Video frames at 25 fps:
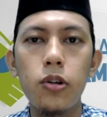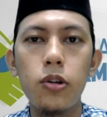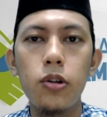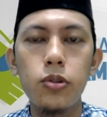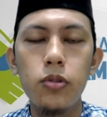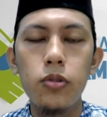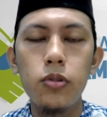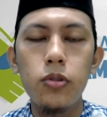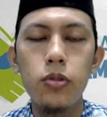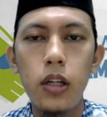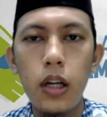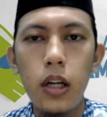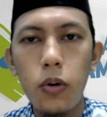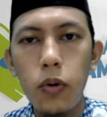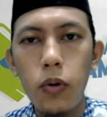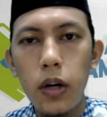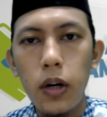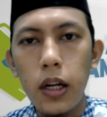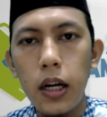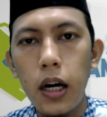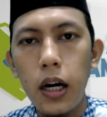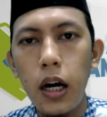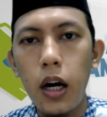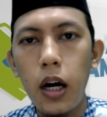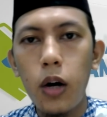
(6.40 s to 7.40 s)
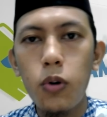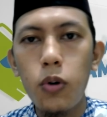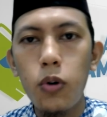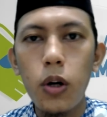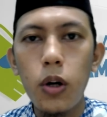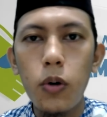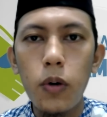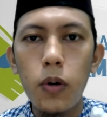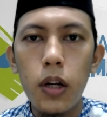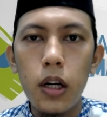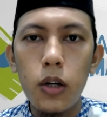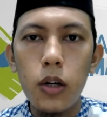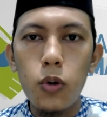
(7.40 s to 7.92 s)
Rasulillah wala haula
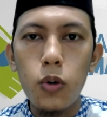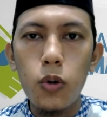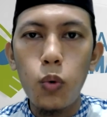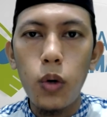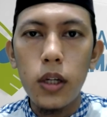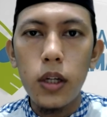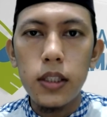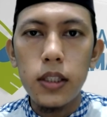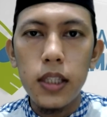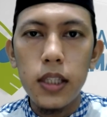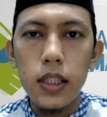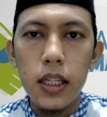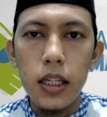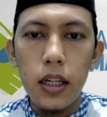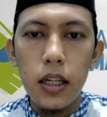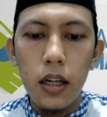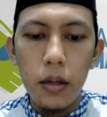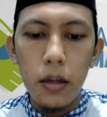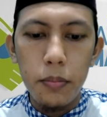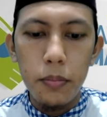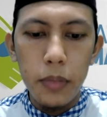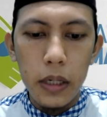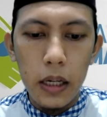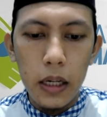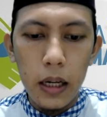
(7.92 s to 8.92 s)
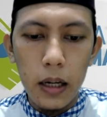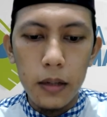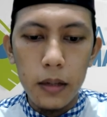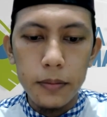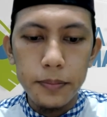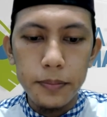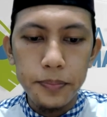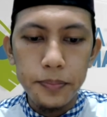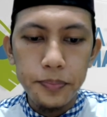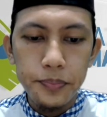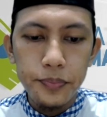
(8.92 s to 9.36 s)
wala quwata illa billah.